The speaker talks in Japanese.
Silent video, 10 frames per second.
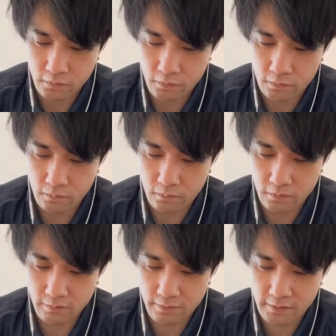どこ
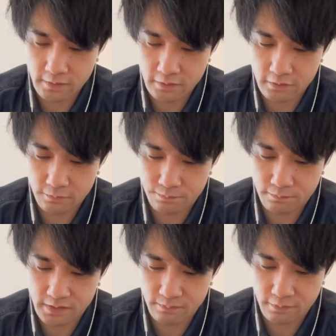でマイナスドル
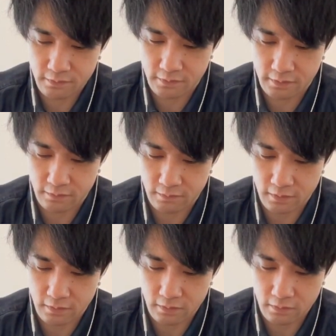目覚めくらった今
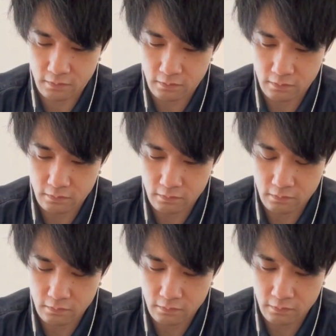
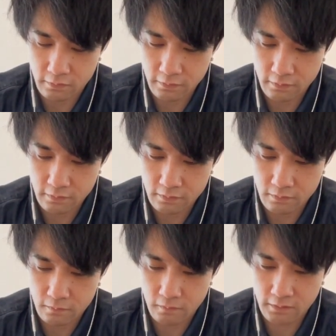え
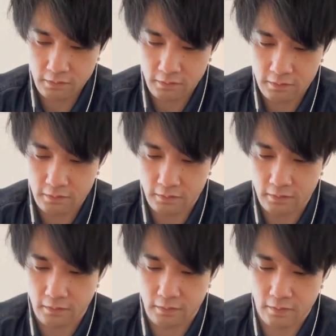終わったんじゃなかっ
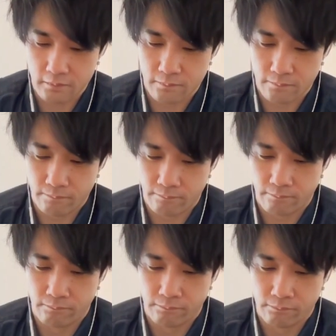たっけあ
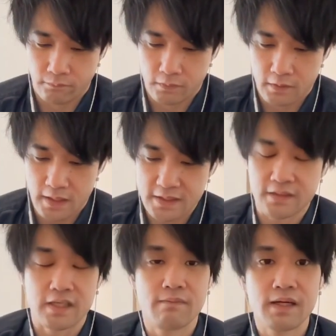違う
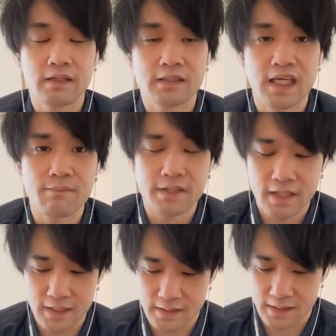か今闇
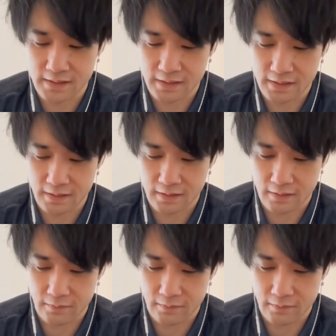カーリーさんにされたんか